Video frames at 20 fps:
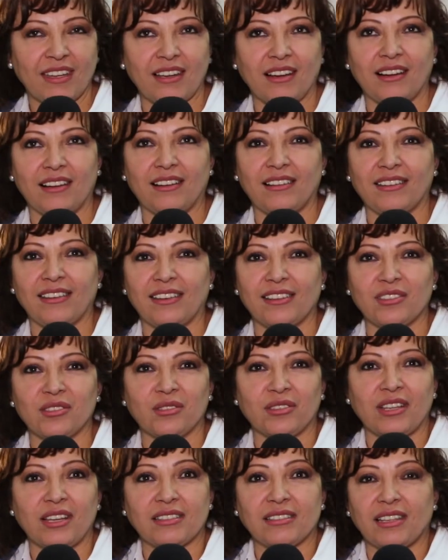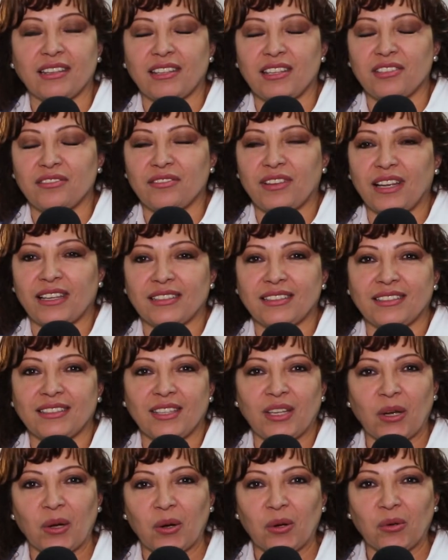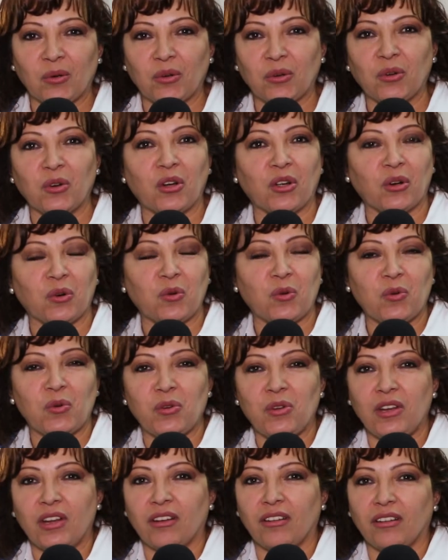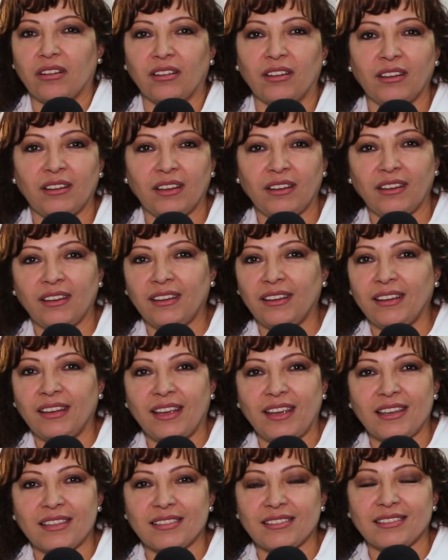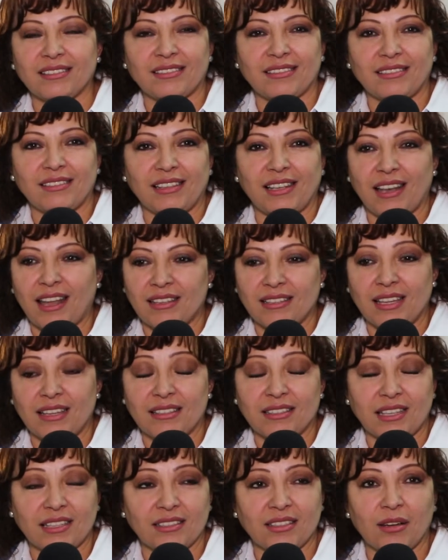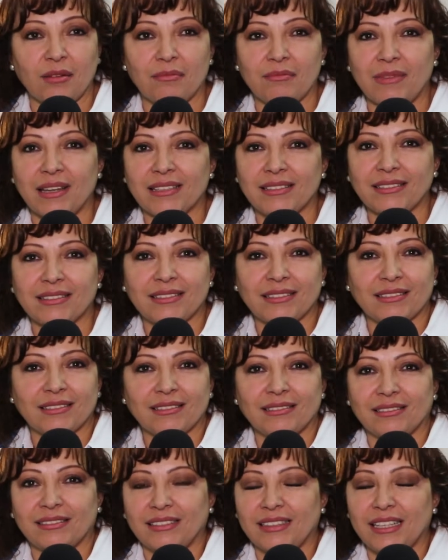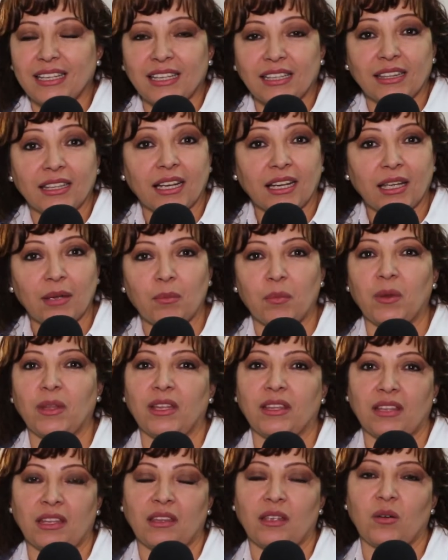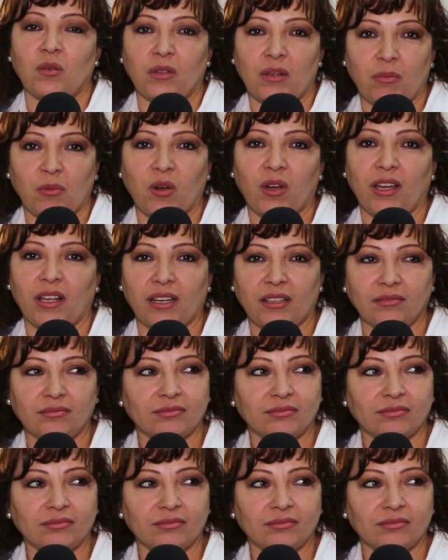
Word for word: Ay, es una satisfacción, un orgullo. Es la sensación más linda que puede tener una mujer.